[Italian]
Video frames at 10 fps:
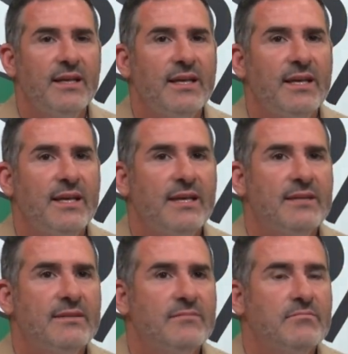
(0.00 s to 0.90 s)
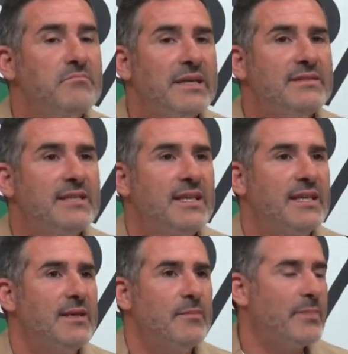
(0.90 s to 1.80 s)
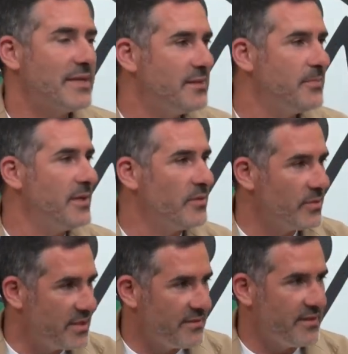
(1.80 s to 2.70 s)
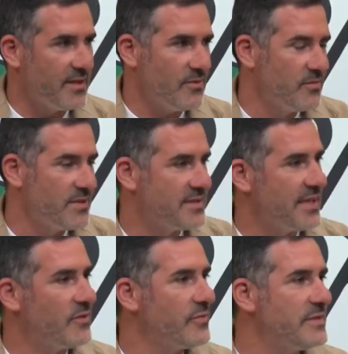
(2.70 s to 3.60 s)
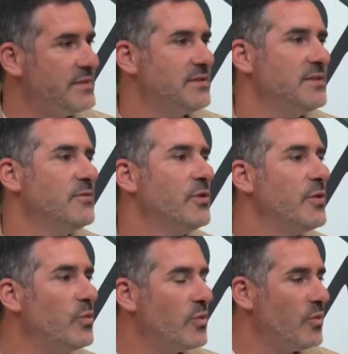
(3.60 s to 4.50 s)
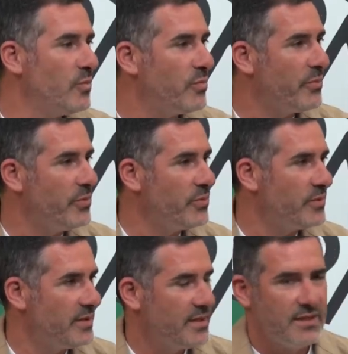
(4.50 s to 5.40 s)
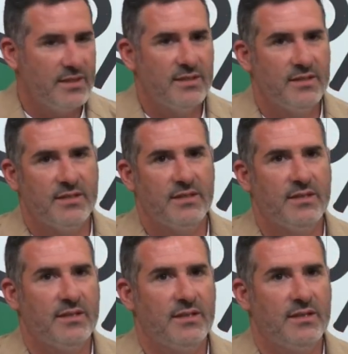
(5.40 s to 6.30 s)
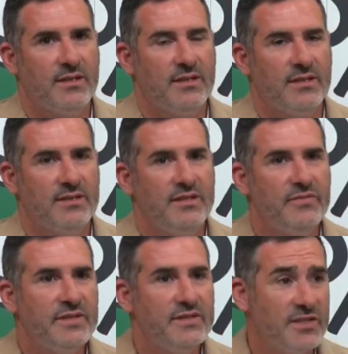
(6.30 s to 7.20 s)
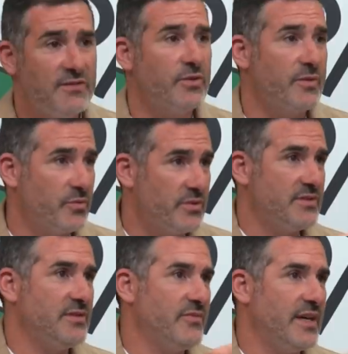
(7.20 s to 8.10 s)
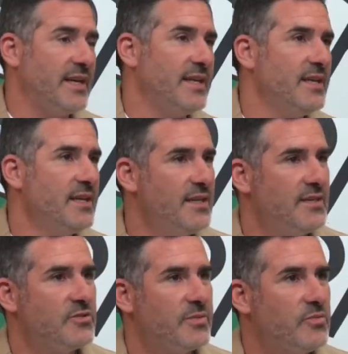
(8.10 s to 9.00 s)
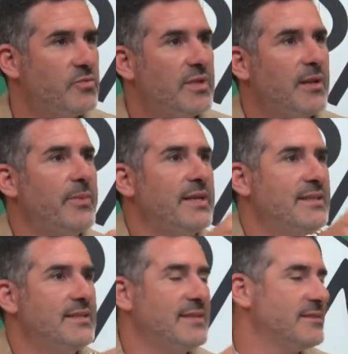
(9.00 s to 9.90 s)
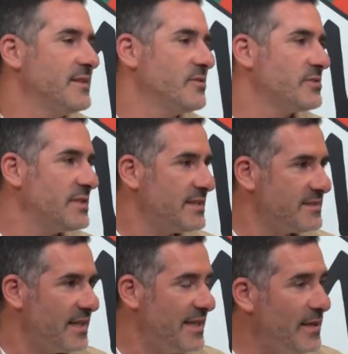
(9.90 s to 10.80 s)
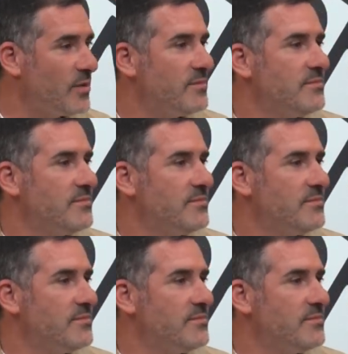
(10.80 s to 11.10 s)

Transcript: e mantenere partipilo, quindi avere un esterno offensivo e uno un po' più eh, difensivo che potesse fare soprattutto dalla parte destra del Cosenza il